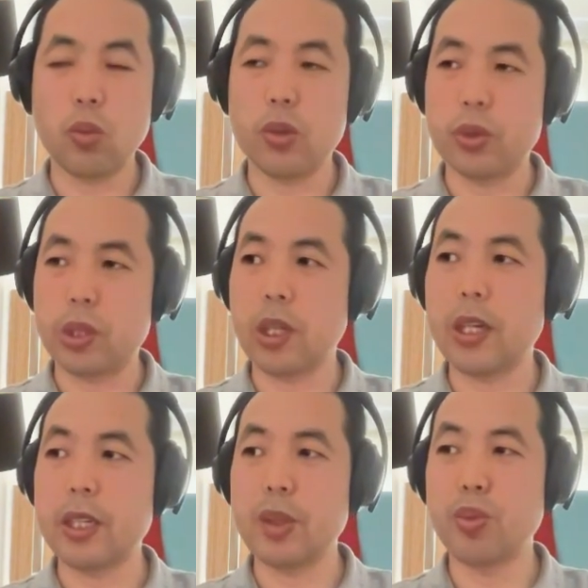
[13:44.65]
我觉得
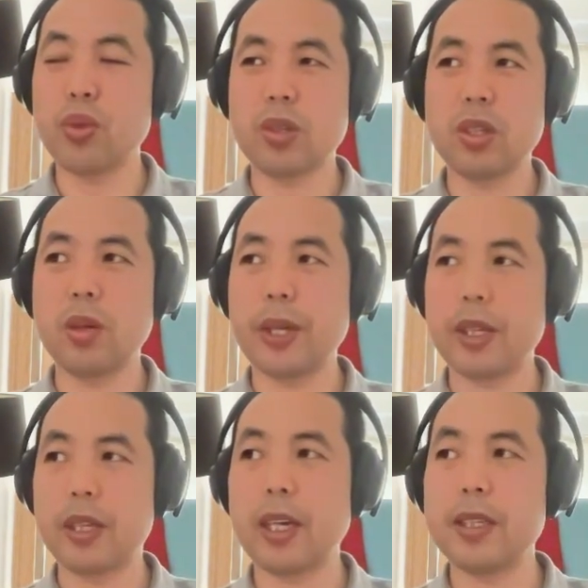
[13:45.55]
大家也不用特别
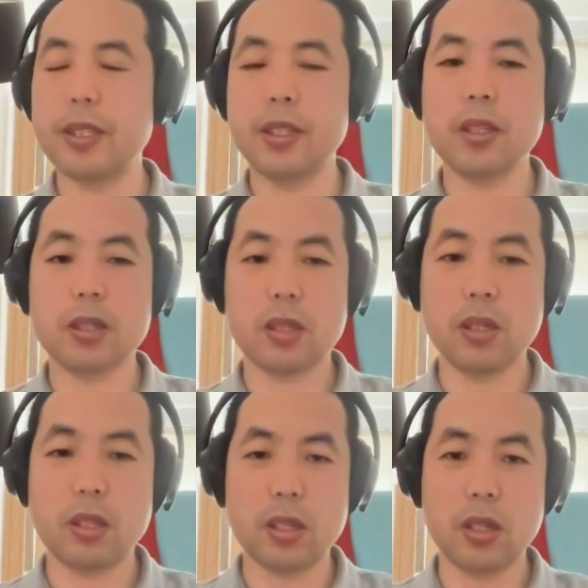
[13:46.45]
的担心
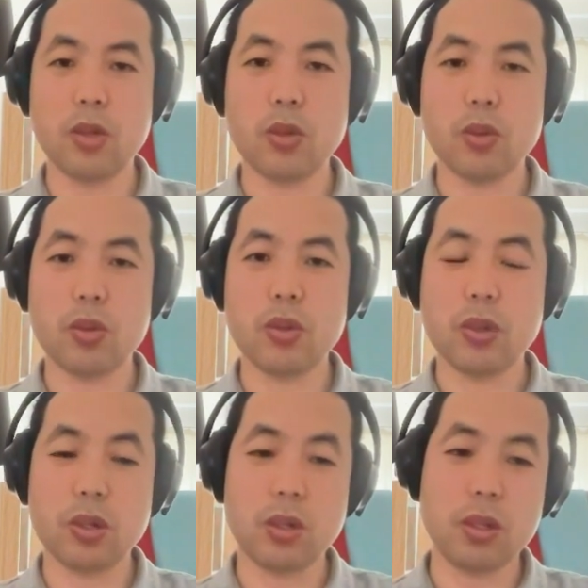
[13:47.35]
和
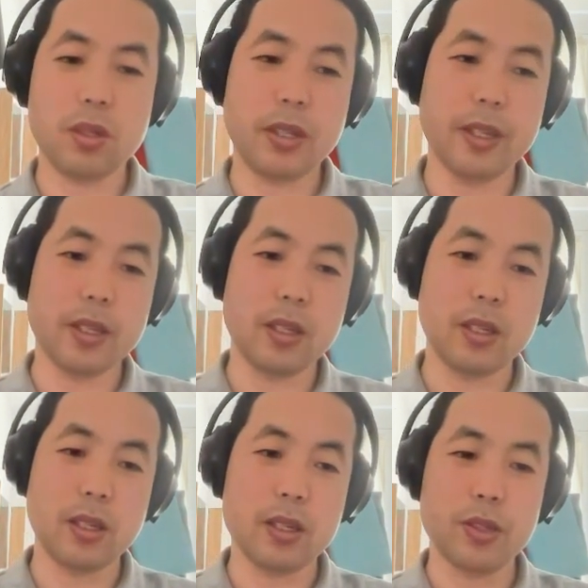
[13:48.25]
和那
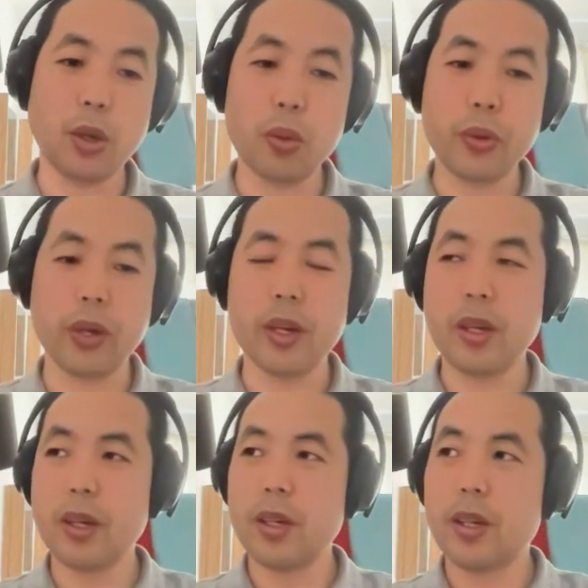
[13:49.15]
个焦虑。
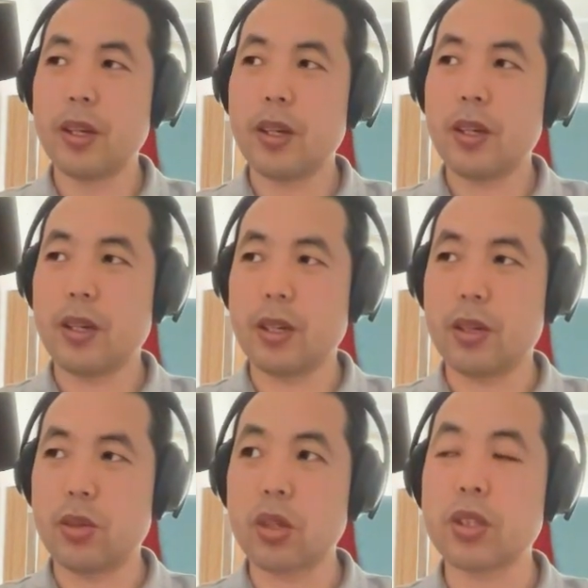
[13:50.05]

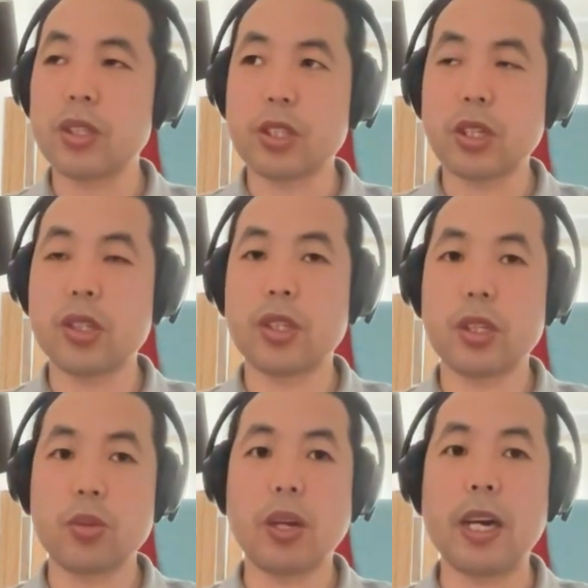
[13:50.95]
嗯，主要是你知道
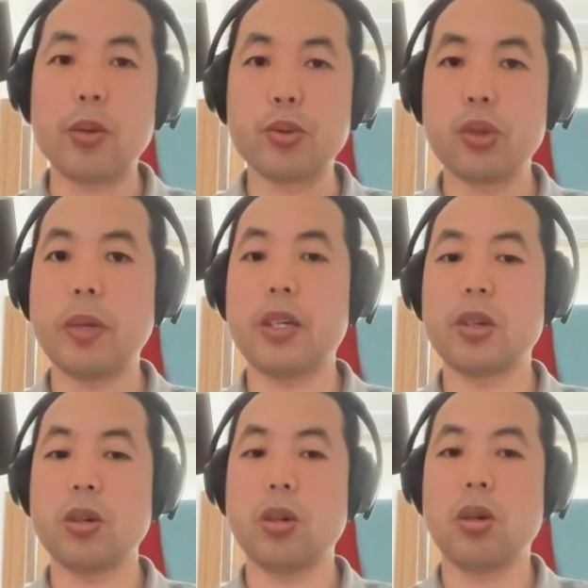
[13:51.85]
其中的来龙去脉
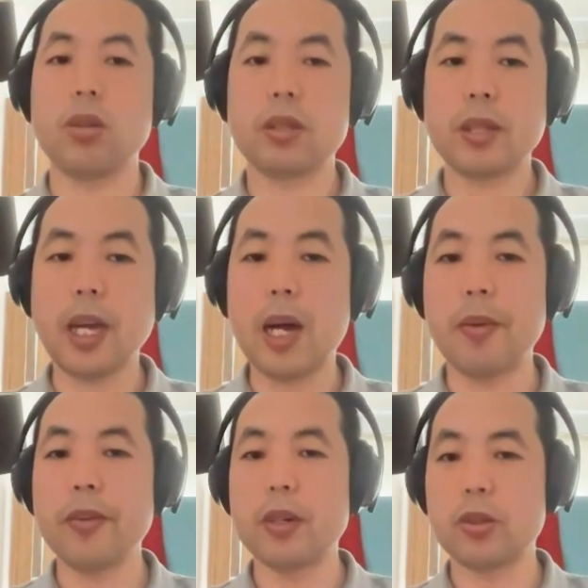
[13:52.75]
之后，大
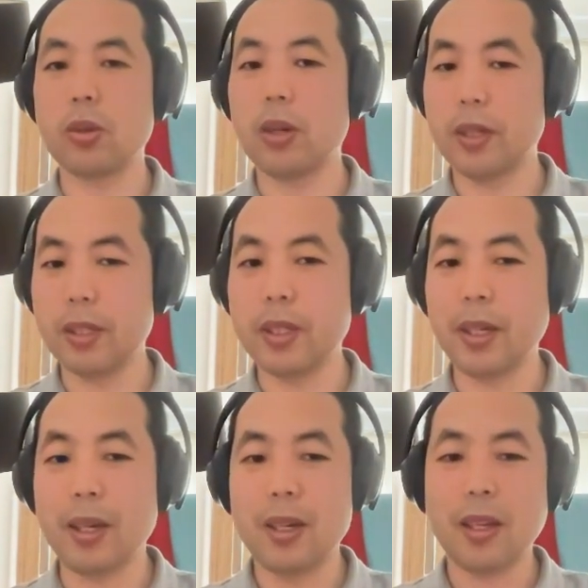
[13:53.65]
比方就理
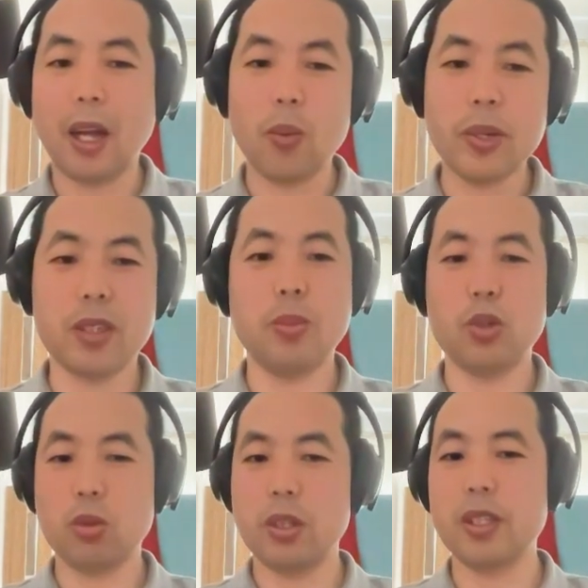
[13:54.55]
解他为什么
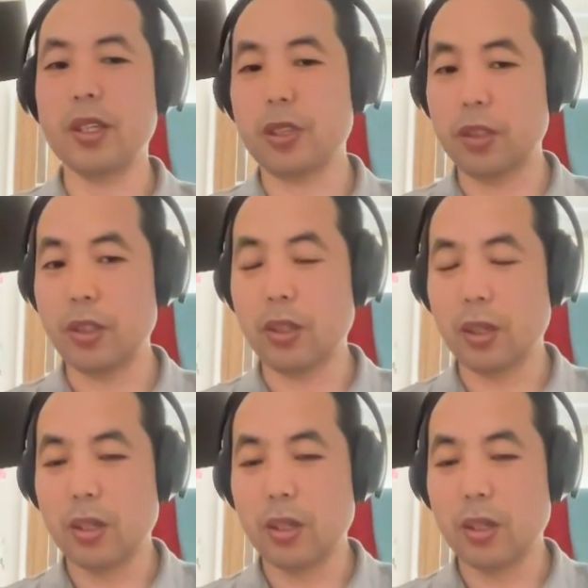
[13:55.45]
说这些事情。